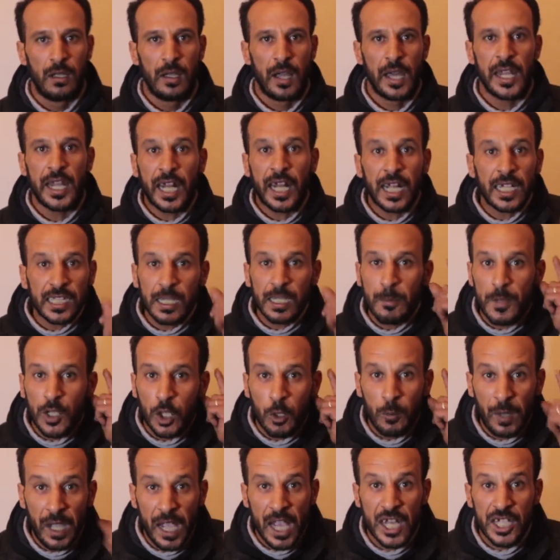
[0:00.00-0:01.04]
انا كنطلب
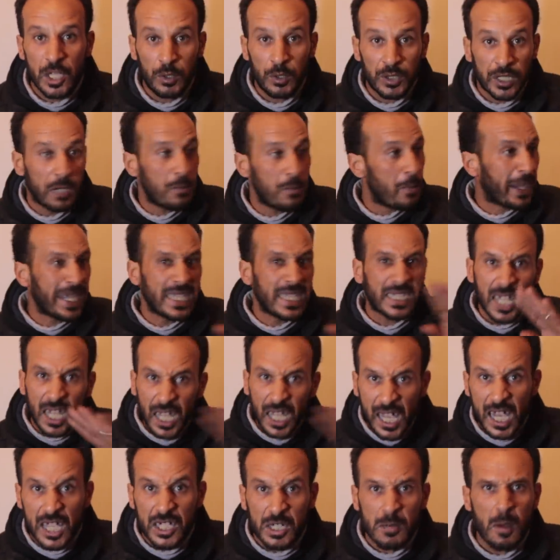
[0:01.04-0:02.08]
منكم حاجه وحده انا ما بغيت حتى
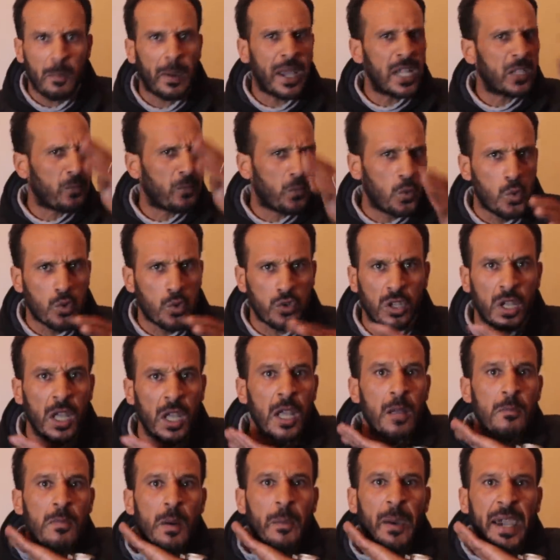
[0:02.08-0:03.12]
حاجه ما بغيت فلوس
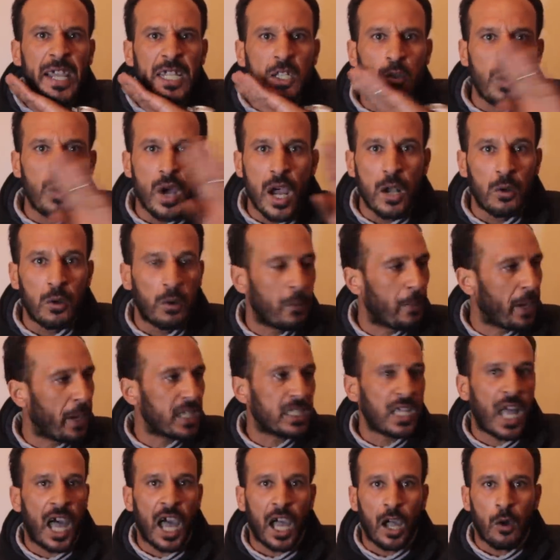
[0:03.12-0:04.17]
ما بغيت والو
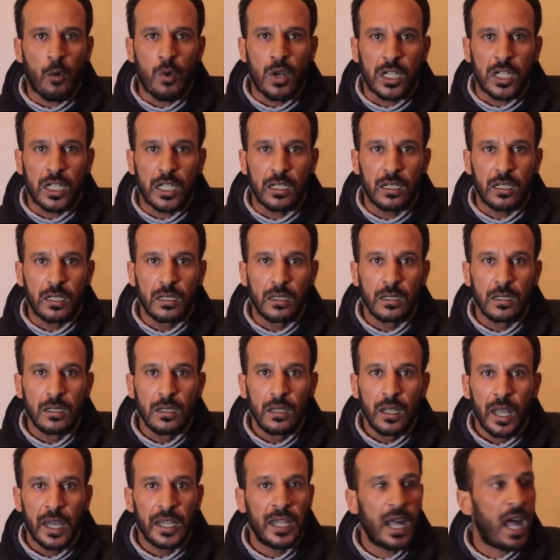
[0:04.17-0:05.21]
بغيت حق ولدي
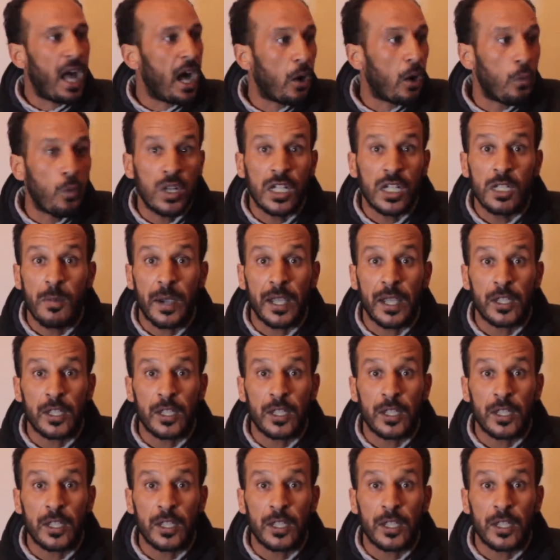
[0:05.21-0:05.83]
انا حق ولدي ما